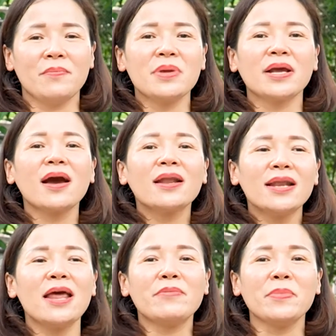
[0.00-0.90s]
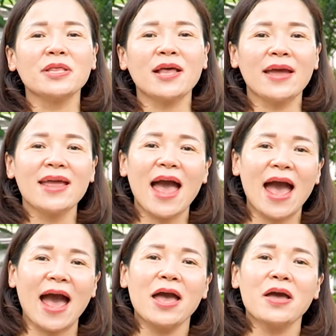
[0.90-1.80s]
mình cân lên mà mình thấy
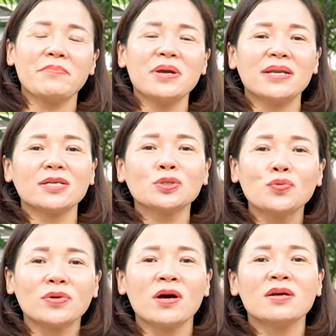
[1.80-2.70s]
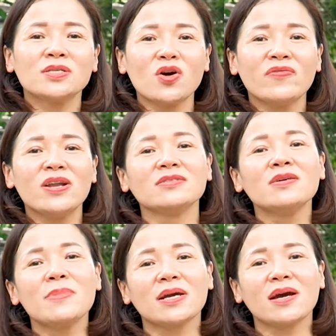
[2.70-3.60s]
à mình đã sụt hơn so với lần
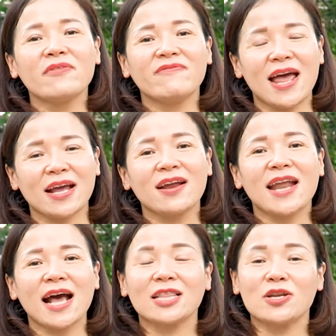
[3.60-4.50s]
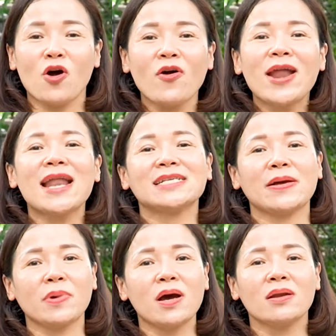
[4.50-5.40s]
trước mình cân vài cân nặng thì đó đã là
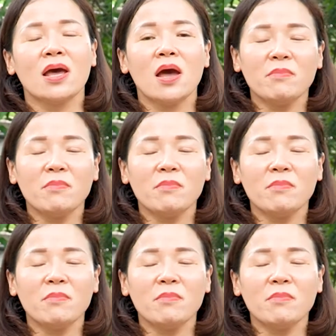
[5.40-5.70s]
giảm cân